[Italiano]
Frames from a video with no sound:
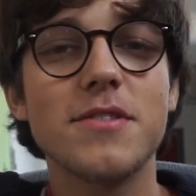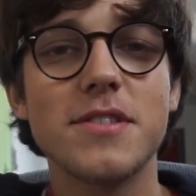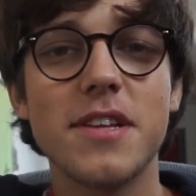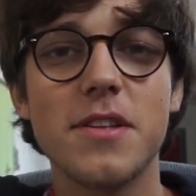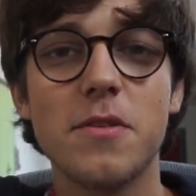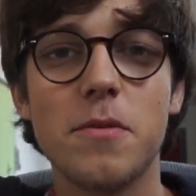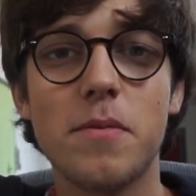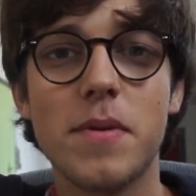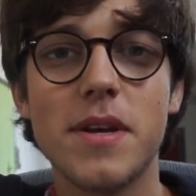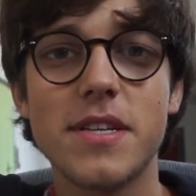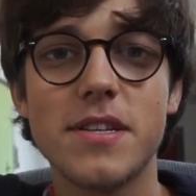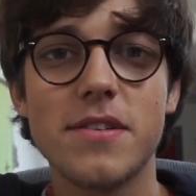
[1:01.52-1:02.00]

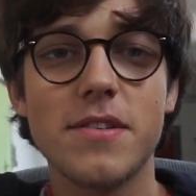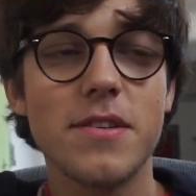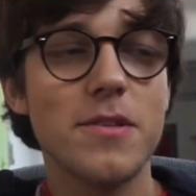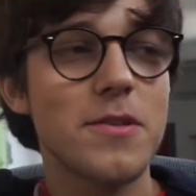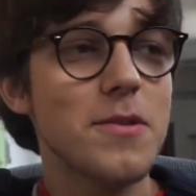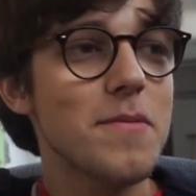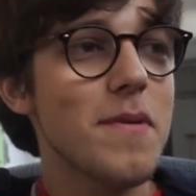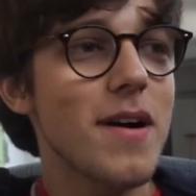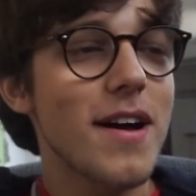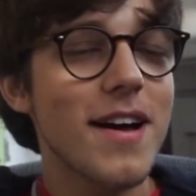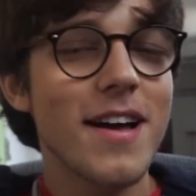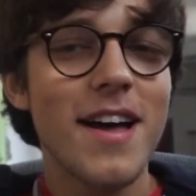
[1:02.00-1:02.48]
stato preso, ho
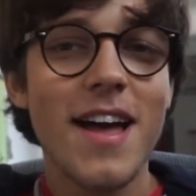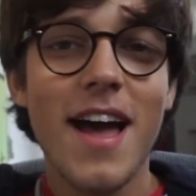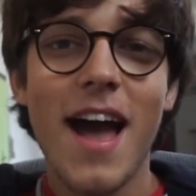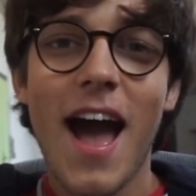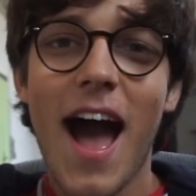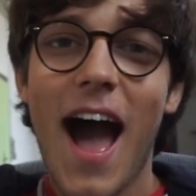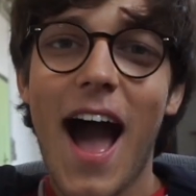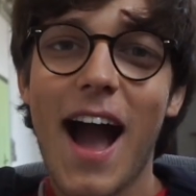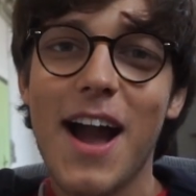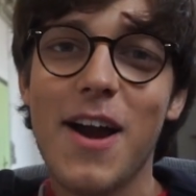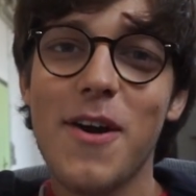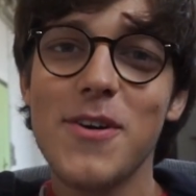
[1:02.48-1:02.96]
detto ma
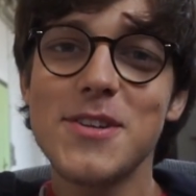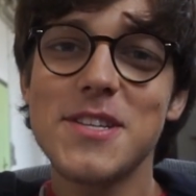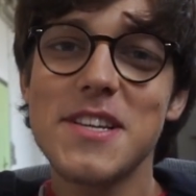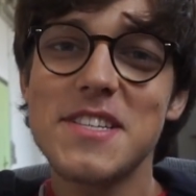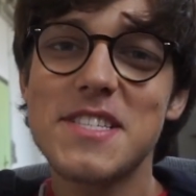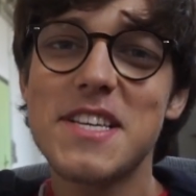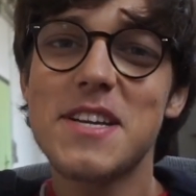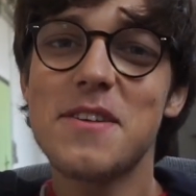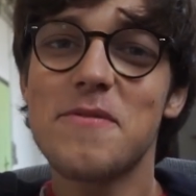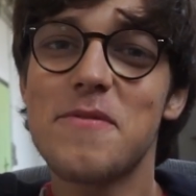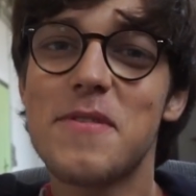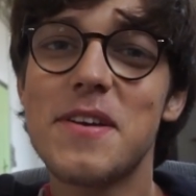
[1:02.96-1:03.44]
a cosa
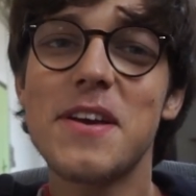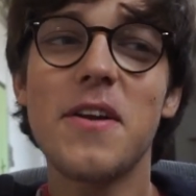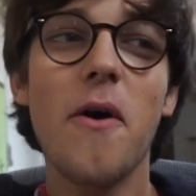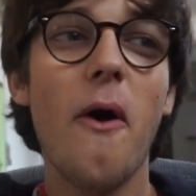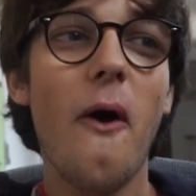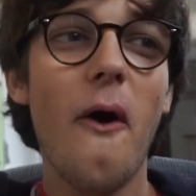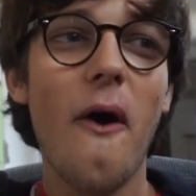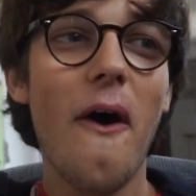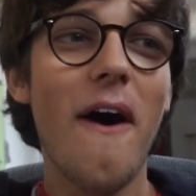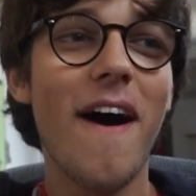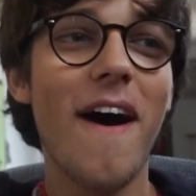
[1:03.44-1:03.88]
servirò?